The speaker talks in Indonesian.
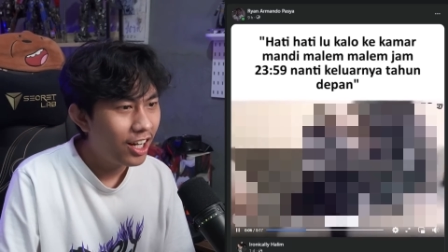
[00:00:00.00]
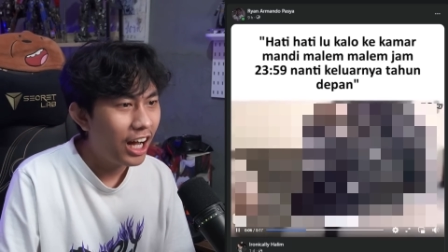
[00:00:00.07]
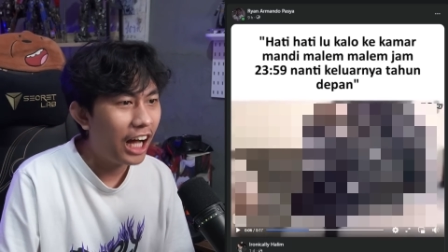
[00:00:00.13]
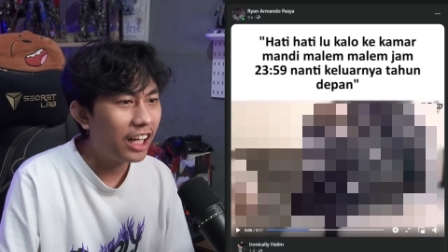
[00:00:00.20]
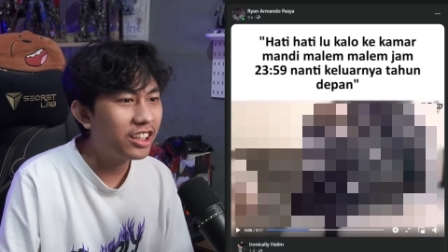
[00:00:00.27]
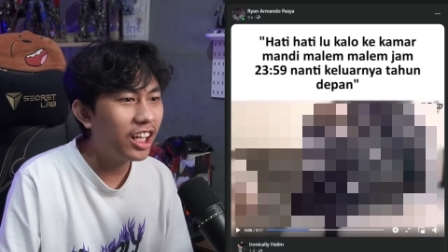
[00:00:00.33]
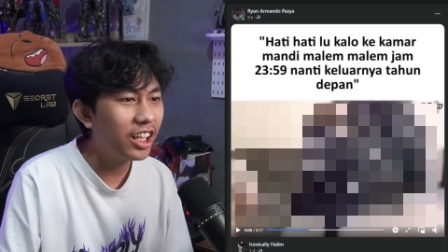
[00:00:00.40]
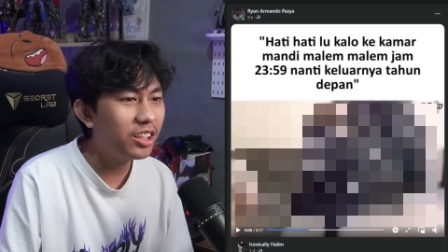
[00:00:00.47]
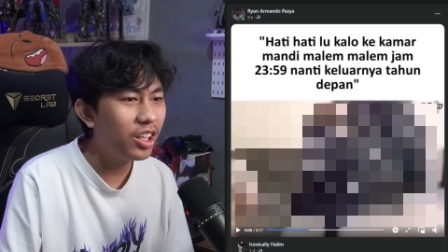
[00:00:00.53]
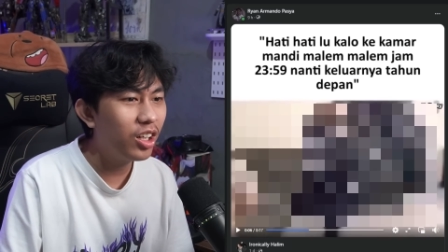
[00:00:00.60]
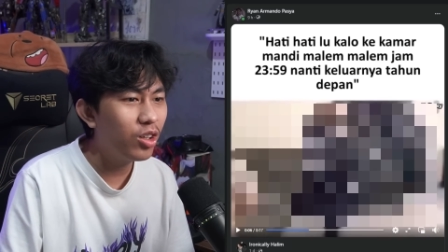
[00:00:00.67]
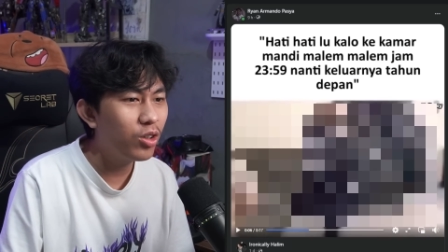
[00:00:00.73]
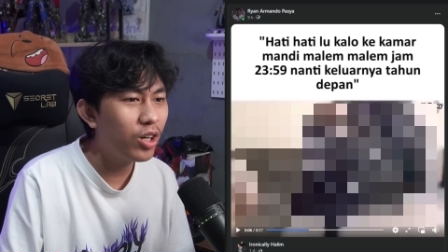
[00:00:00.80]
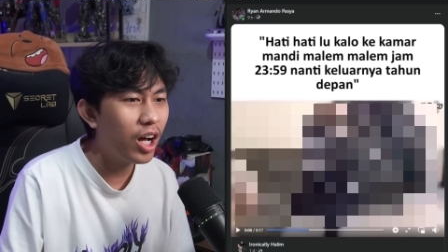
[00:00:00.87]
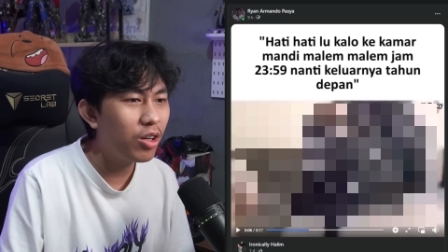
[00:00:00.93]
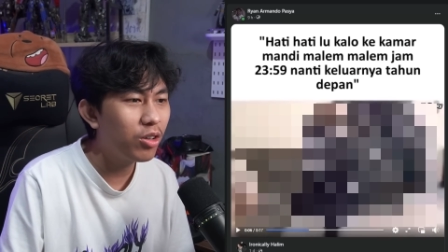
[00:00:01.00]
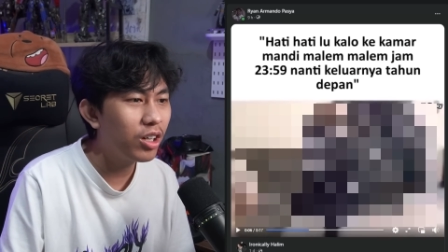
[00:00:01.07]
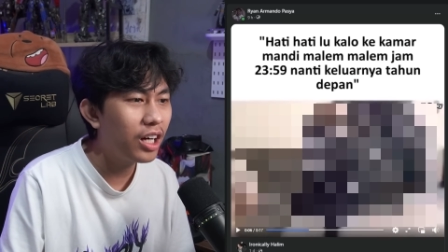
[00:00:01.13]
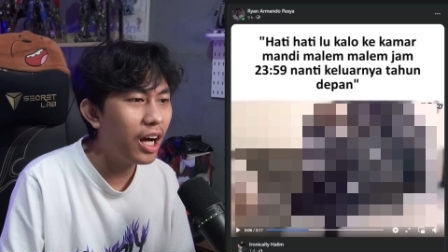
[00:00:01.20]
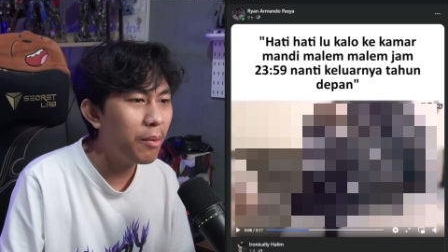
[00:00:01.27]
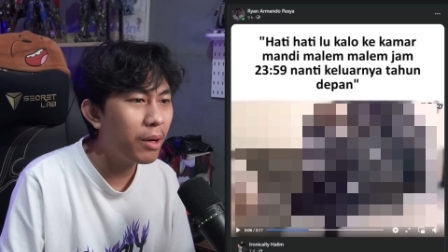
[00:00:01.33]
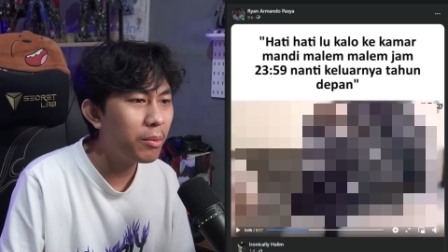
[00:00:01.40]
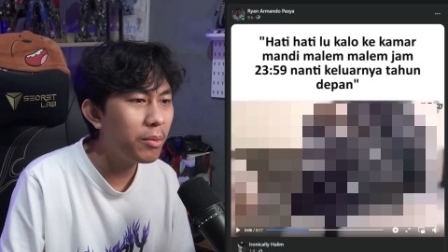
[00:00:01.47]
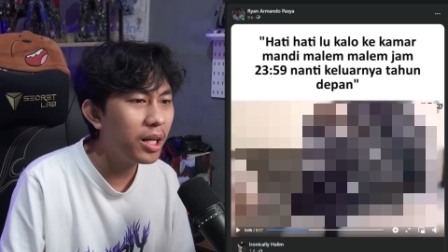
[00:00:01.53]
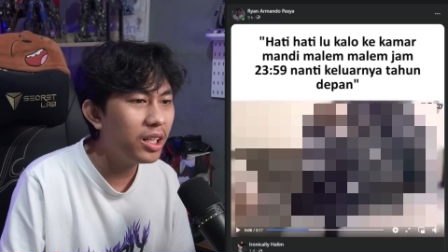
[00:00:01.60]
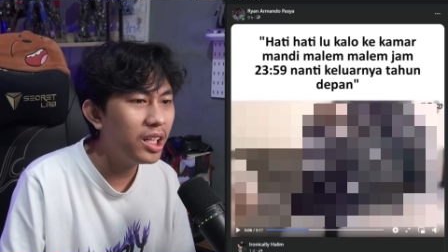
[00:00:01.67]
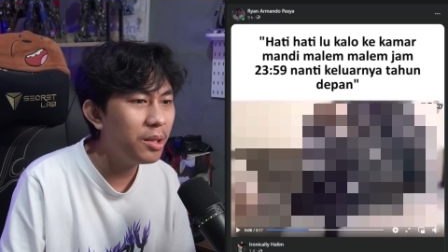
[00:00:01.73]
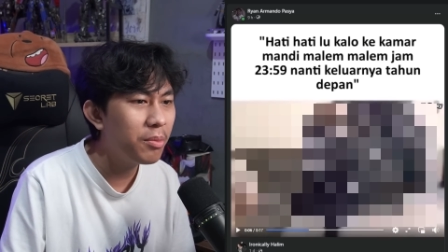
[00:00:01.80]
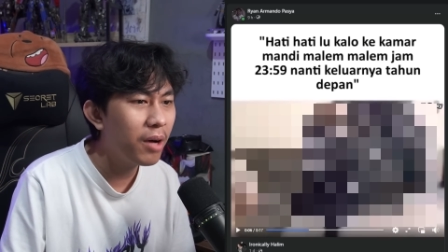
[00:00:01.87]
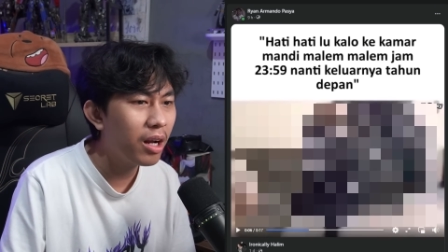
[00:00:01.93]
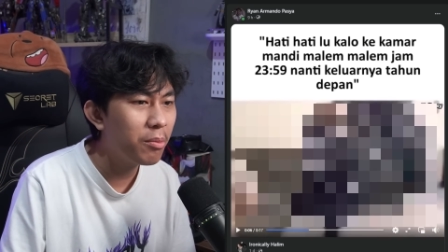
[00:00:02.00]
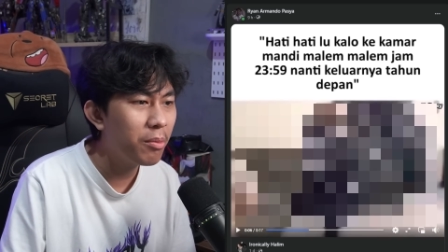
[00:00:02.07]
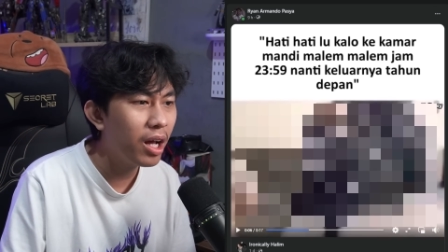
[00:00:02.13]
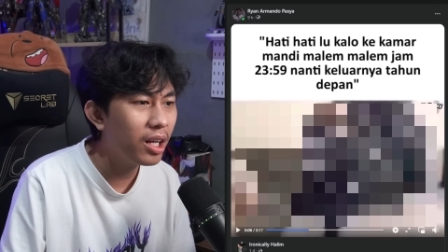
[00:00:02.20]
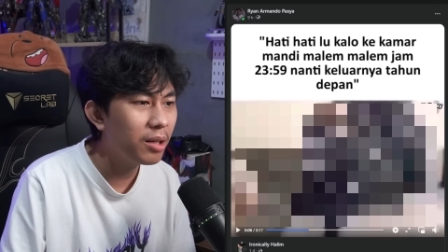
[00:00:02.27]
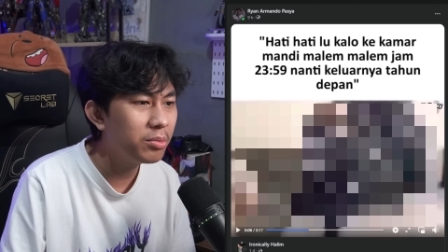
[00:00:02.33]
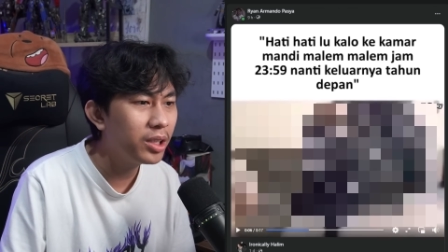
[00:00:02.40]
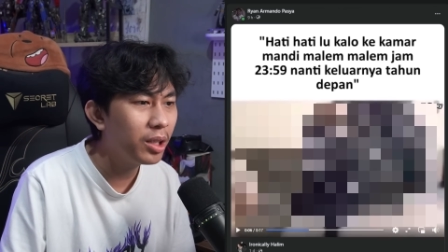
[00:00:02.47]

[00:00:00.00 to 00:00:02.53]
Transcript: Hati-hati lu kalau ke kamar mandi malam-malam